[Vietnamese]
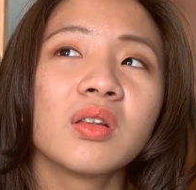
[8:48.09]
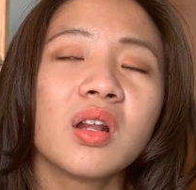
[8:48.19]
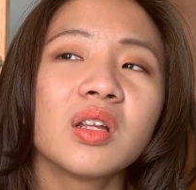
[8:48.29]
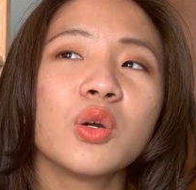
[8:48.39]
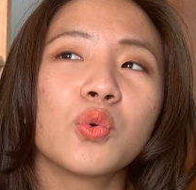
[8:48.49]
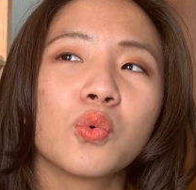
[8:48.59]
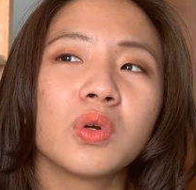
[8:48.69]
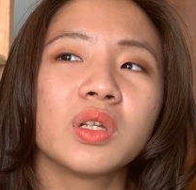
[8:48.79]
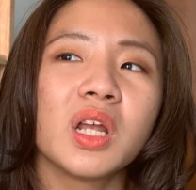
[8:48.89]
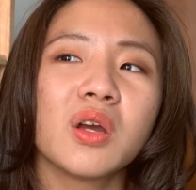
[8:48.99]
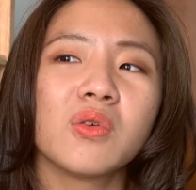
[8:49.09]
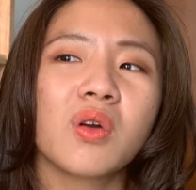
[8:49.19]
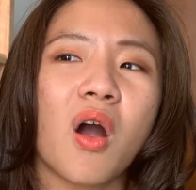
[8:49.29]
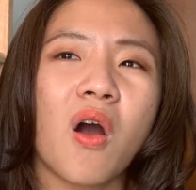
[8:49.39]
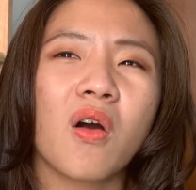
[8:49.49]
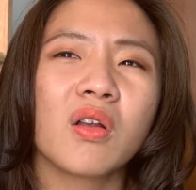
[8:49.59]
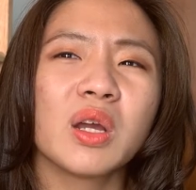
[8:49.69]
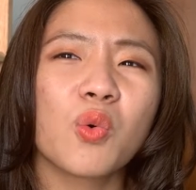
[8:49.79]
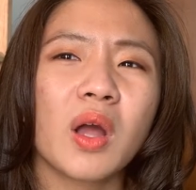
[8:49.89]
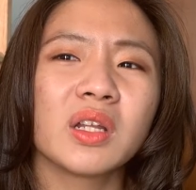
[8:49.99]
rất là nhiều cuốn đều có
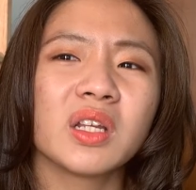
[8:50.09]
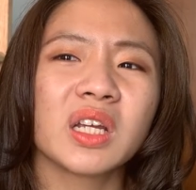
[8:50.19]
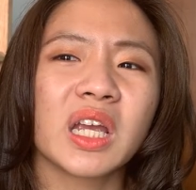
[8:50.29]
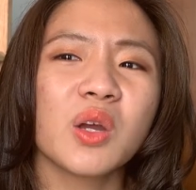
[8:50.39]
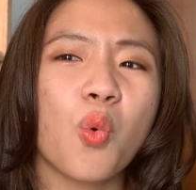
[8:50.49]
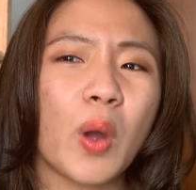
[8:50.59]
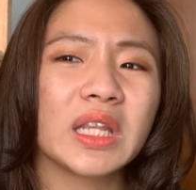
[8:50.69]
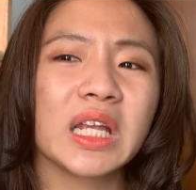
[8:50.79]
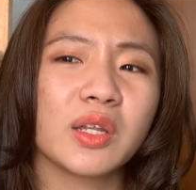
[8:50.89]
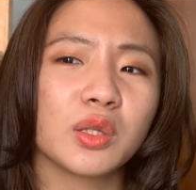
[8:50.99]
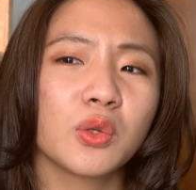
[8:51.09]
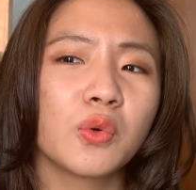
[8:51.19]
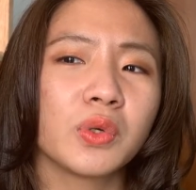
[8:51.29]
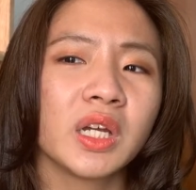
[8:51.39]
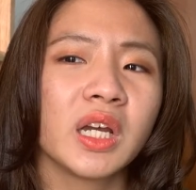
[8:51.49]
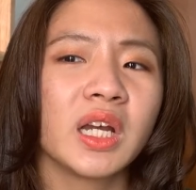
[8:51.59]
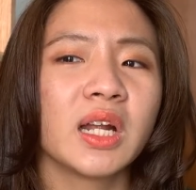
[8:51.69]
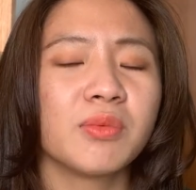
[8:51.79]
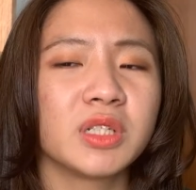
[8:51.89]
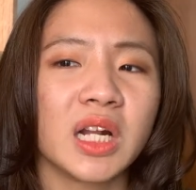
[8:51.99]
liên quan đến cái kiểu ngoại tình này rồi
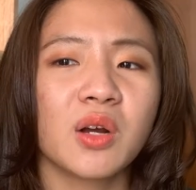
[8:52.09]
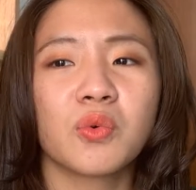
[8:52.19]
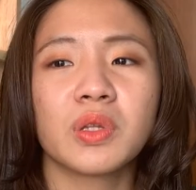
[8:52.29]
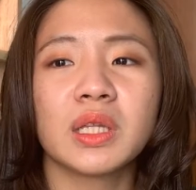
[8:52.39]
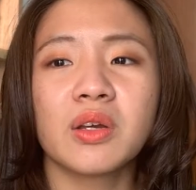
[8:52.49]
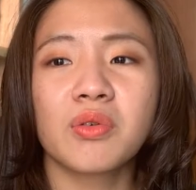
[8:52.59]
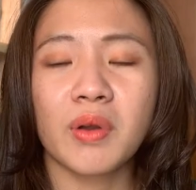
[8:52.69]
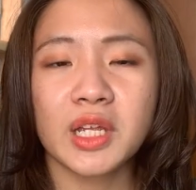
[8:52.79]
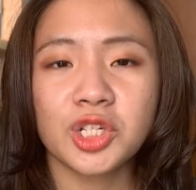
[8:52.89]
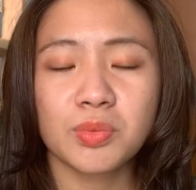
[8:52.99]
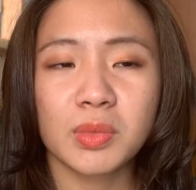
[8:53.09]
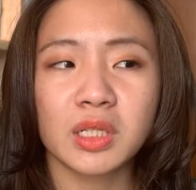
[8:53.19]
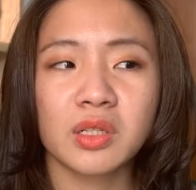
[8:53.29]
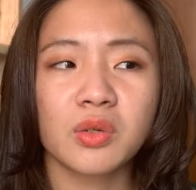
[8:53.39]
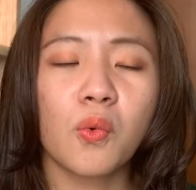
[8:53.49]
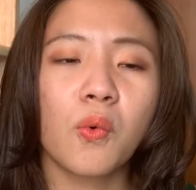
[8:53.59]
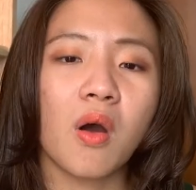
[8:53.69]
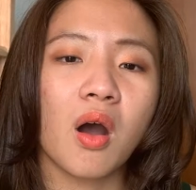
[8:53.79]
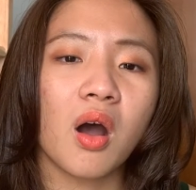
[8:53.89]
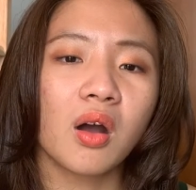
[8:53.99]
thậm chí là cuốn The Arrangement
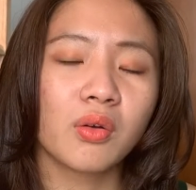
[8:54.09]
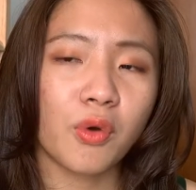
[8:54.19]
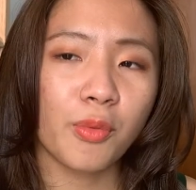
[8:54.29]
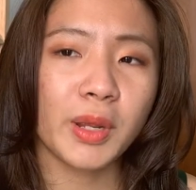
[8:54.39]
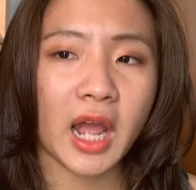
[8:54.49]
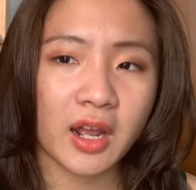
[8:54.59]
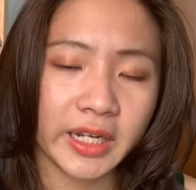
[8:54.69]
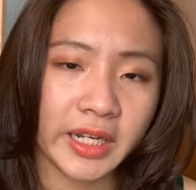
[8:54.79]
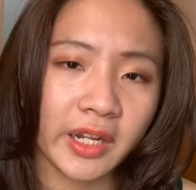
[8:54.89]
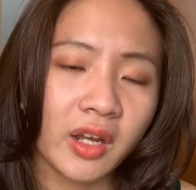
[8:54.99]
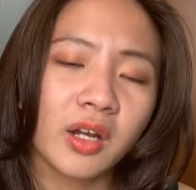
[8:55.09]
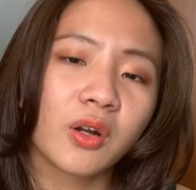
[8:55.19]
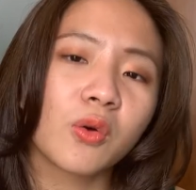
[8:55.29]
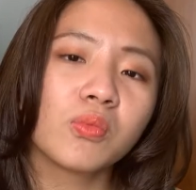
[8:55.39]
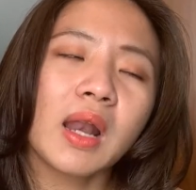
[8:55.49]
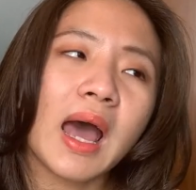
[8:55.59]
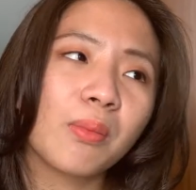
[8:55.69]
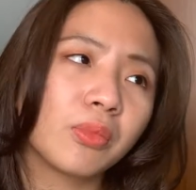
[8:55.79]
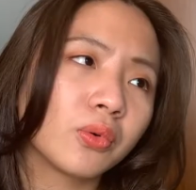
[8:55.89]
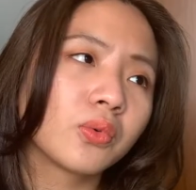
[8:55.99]
của Robin Harding cũng là
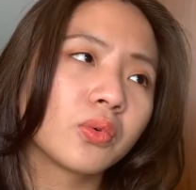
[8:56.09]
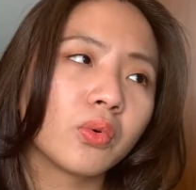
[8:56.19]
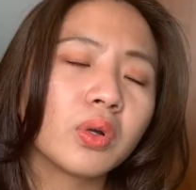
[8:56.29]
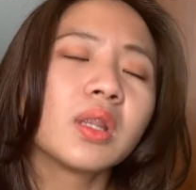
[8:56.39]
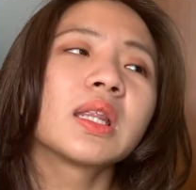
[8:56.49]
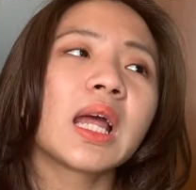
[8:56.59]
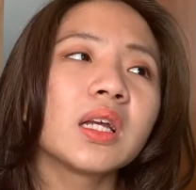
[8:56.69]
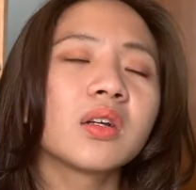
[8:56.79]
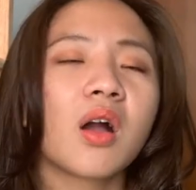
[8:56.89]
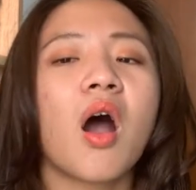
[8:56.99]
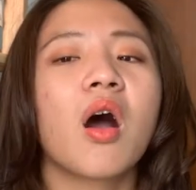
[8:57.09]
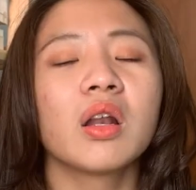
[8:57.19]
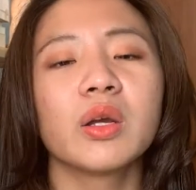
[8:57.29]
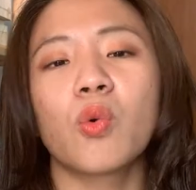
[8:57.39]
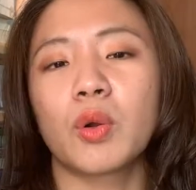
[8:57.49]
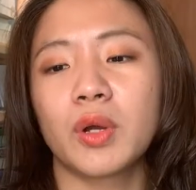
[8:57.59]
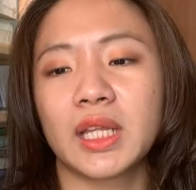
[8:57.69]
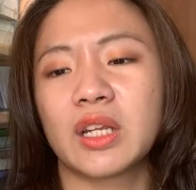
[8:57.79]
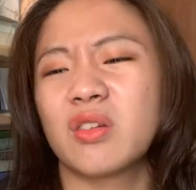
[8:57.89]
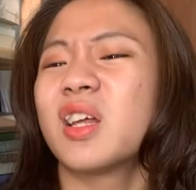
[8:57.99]
một cuốn sách có liên quan ngoại
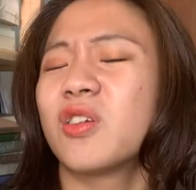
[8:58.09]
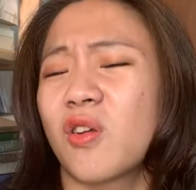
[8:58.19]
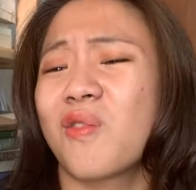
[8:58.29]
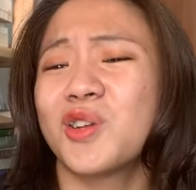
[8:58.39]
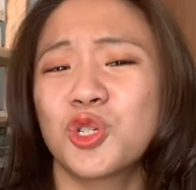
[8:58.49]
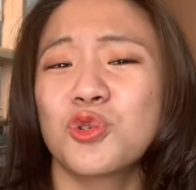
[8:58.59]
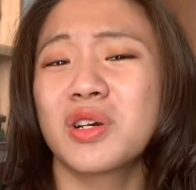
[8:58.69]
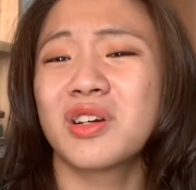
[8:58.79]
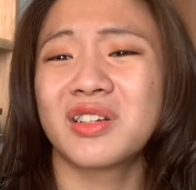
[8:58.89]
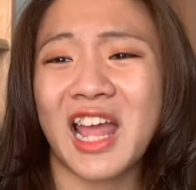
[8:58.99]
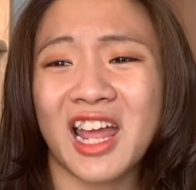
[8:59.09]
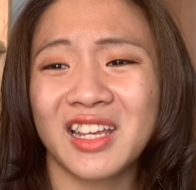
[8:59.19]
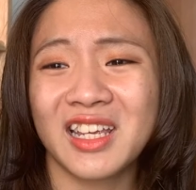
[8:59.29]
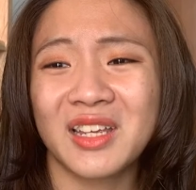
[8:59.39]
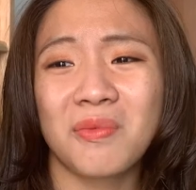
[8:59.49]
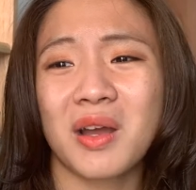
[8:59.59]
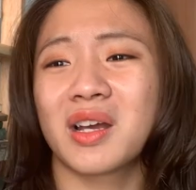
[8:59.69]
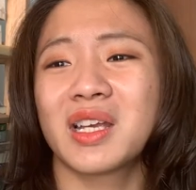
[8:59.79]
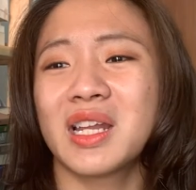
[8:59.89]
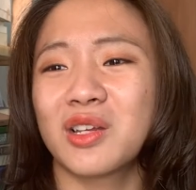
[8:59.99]
tình thế nên nói với Sugar Daddy
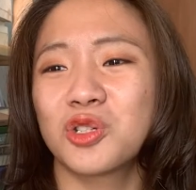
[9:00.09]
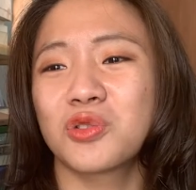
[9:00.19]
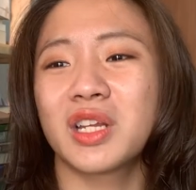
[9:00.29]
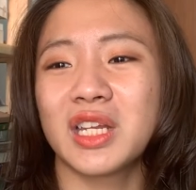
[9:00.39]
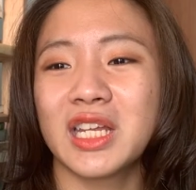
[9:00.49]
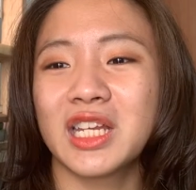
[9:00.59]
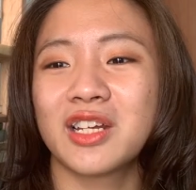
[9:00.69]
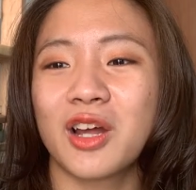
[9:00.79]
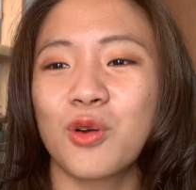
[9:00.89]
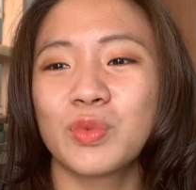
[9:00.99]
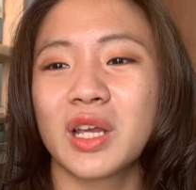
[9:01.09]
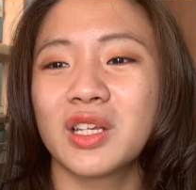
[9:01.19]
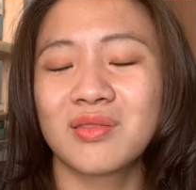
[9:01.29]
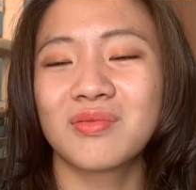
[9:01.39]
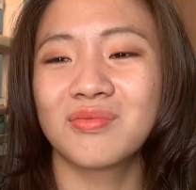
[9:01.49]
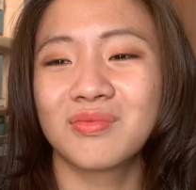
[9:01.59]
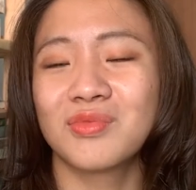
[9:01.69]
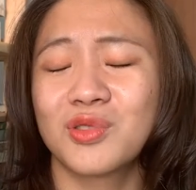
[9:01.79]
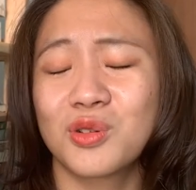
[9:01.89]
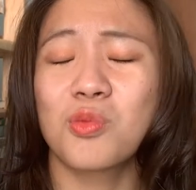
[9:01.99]
và khi đã Sugar Daddy thì người ông đấy
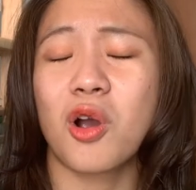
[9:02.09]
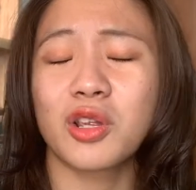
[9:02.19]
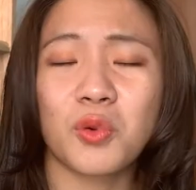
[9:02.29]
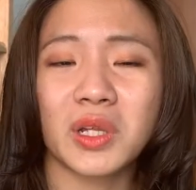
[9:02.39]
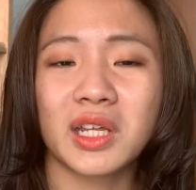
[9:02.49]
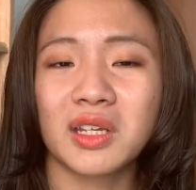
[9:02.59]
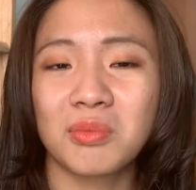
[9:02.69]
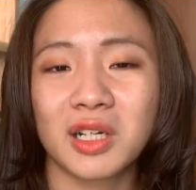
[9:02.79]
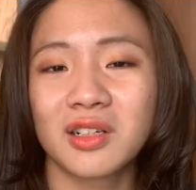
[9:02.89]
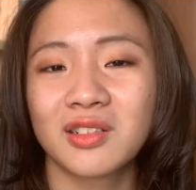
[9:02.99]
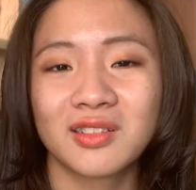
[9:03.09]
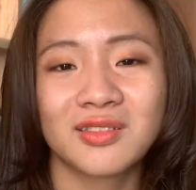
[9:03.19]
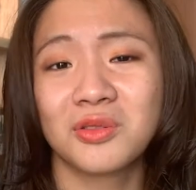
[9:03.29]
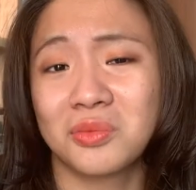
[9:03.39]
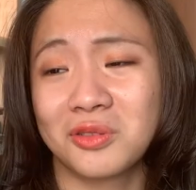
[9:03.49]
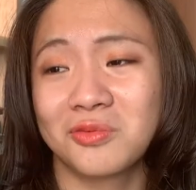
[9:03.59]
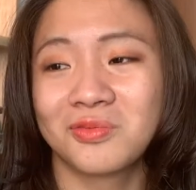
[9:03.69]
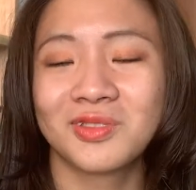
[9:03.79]
cũng coi như ngoại tình đi mà đúng không